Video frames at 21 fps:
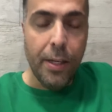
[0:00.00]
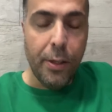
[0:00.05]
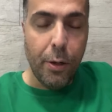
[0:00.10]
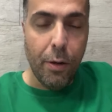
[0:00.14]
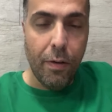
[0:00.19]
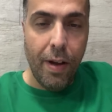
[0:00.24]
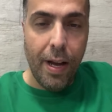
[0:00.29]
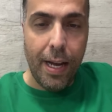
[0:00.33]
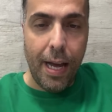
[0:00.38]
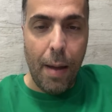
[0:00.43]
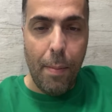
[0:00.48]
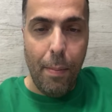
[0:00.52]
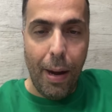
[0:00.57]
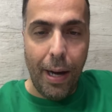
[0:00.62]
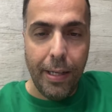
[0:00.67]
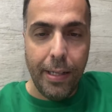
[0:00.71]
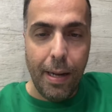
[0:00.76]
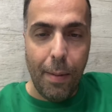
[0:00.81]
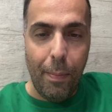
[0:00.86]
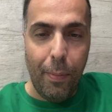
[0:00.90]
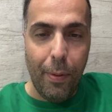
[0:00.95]
Deixa eu ver quem
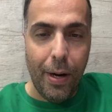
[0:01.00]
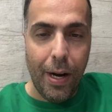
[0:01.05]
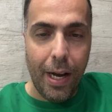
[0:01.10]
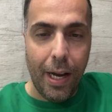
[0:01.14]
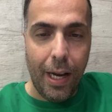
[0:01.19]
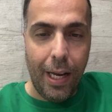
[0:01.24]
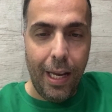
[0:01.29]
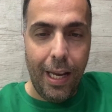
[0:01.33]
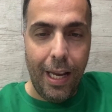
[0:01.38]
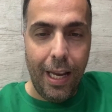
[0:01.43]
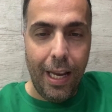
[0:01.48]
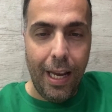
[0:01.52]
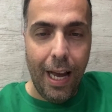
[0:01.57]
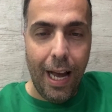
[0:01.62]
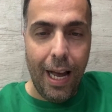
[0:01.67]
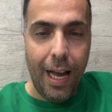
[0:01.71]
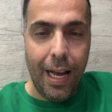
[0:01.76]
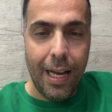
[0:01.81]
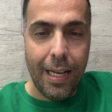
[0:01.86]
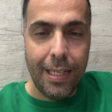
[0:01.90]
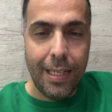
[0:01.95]
mais está por aqui.
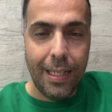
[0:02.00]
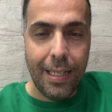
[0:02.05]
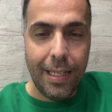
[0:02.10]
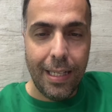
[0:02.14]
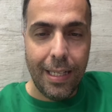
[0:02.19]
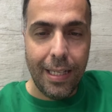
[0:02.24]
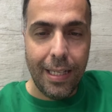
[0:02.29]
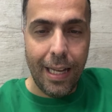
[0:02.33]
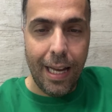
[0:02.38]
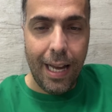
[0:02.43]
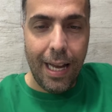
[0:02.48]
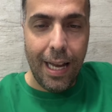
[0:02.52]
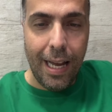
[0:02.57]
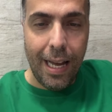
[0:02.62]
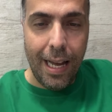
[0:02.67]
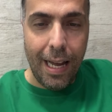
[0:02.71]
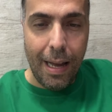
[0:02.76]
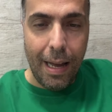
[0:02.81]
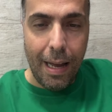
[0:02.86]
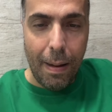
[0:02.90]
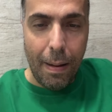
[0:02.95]
A,
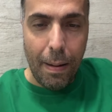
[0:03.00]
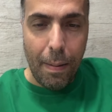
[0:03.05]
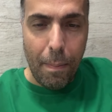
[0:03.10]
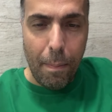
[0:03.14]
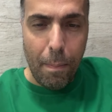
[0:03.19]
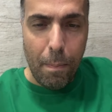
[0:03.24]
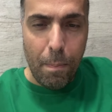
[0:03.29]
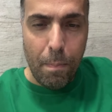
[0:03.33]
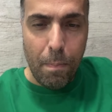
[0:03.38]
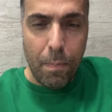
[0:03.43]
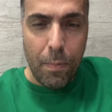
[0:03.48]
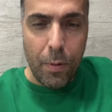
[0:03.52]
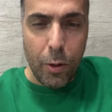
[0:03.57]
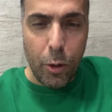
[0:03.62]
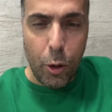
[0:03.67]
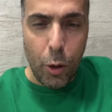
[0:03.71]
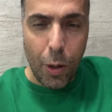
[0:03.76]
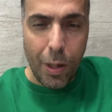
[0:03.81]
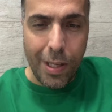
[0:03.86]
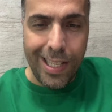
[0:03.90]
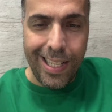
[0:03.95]
a
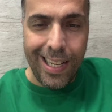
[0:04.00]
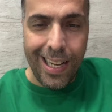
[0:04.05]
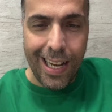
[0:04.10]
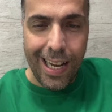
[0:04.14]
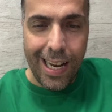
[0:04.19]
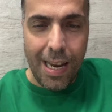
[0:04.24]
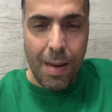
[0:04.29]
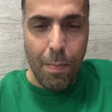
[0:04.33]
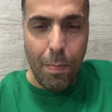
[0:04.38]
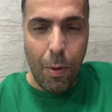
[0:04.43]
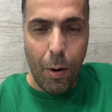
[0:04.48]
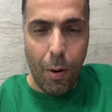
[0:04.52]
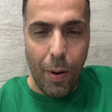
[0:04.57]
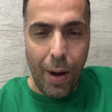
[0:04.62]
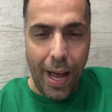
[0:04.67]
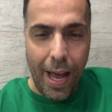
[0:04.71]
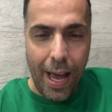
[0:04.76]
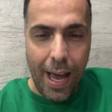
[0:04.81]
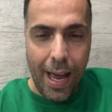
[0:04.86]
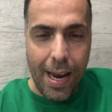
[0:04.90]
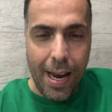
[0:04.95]
Josiane
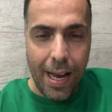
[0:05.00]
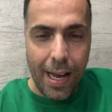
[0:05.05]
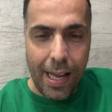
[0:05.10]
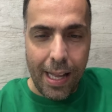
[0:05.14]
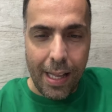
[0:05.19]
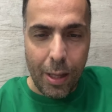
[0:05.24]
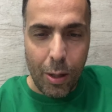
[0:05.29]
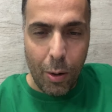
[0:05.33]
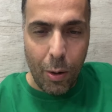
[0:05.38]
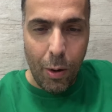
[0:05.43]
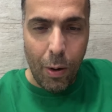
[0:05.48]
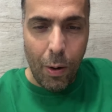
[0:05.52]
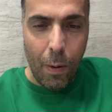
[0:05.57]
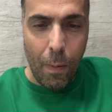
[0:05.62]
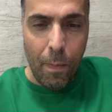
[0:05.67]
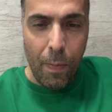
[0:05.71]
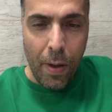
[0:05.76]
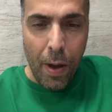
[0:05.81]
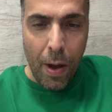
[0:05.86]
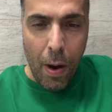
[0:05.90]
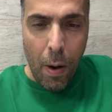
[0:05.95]
Boéria
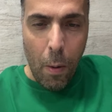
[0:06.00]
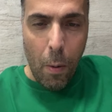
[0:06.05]
entrou.